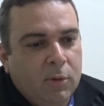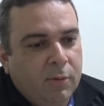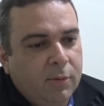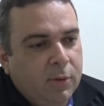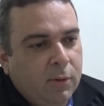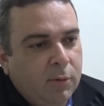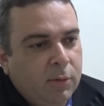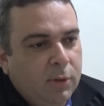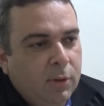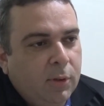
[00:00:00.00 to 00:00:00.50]

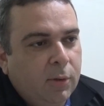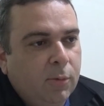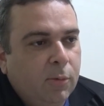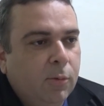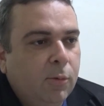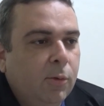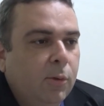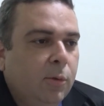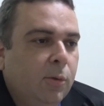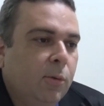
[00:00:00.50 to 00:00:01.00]
divisão de
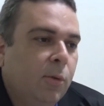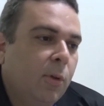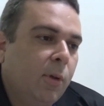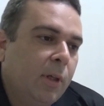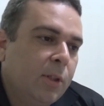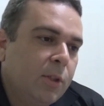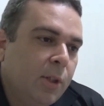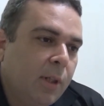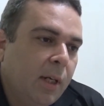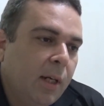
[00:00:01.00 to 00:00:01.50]
circuito,
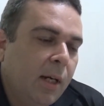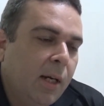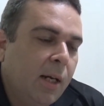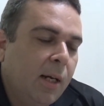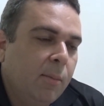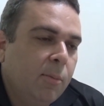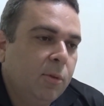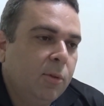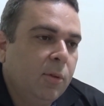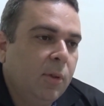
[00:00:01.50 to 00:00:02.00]
troca de
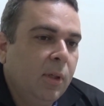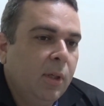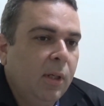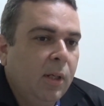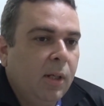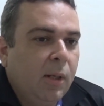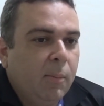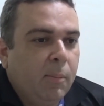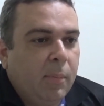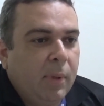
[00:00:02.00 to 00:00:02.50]
cabos,
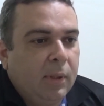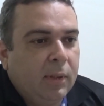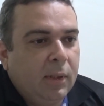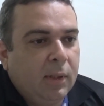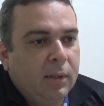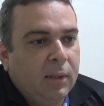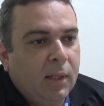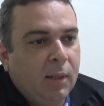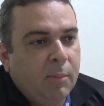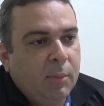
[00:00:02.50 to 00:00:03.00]
para
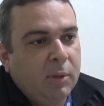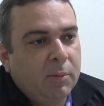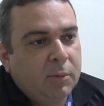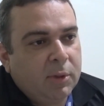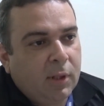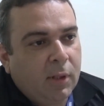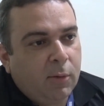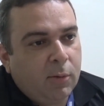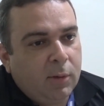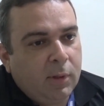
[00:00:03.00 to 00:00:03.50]
tentar
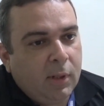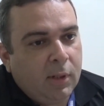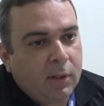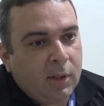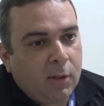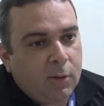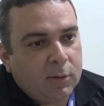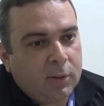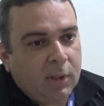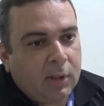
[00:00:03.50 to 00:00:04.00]
minimizar o dano
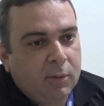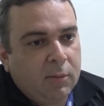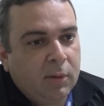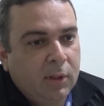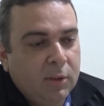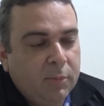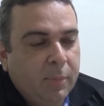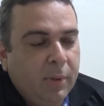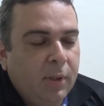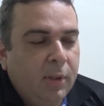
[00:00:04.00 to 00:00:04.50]
causado
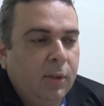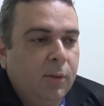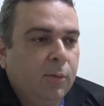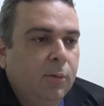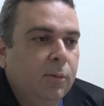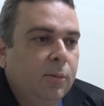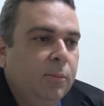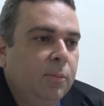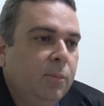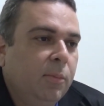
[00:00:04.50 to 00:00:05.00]
nesse
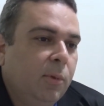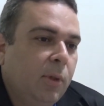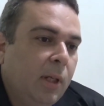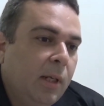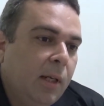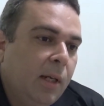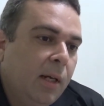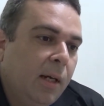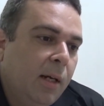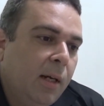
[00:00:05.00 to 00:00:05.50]
período,
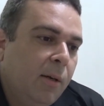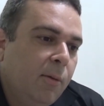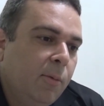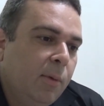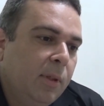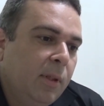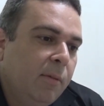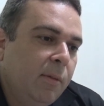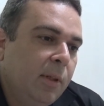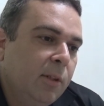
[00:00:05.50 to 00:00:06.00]
porque há
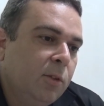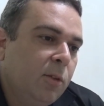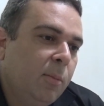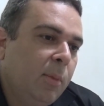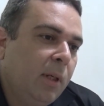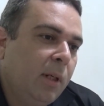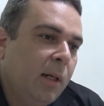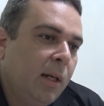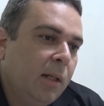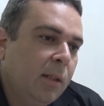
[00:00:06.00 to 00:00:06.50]
uma devida
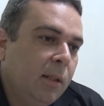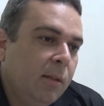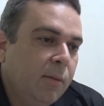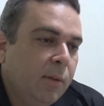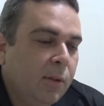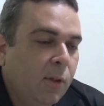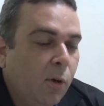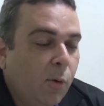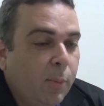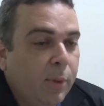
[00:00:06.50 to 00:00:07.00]
sobrecarga
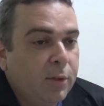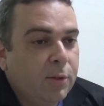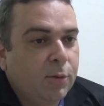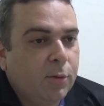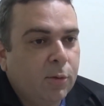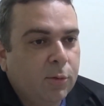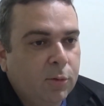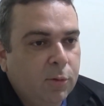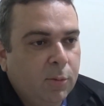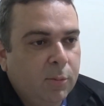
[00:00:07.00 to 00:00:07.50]
devido ao aumento de
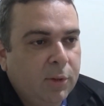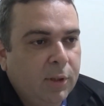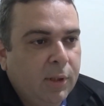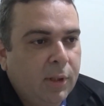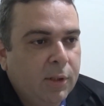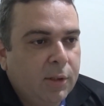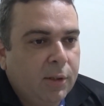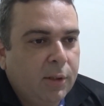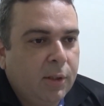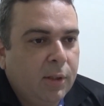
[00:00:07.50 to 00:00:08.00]
consumo de
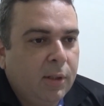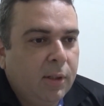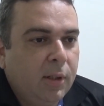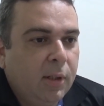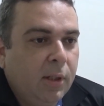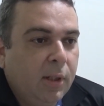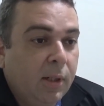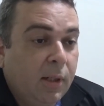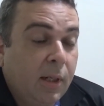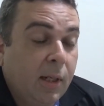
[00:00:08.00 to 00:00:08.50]
energia
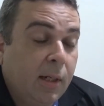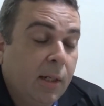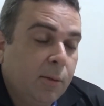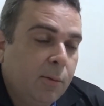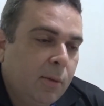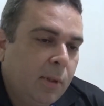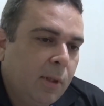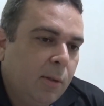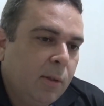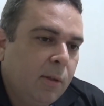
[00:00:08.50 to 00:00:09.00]
que é
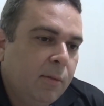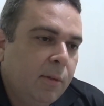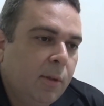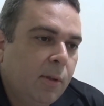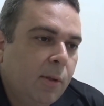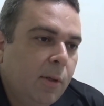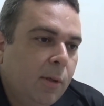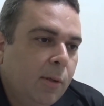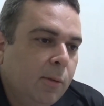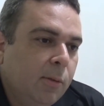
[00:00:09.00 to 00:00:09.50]
natural devido ao
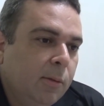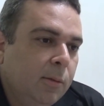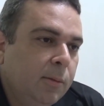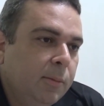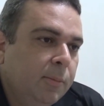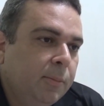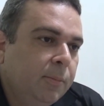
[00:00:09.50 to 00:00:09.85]
calor.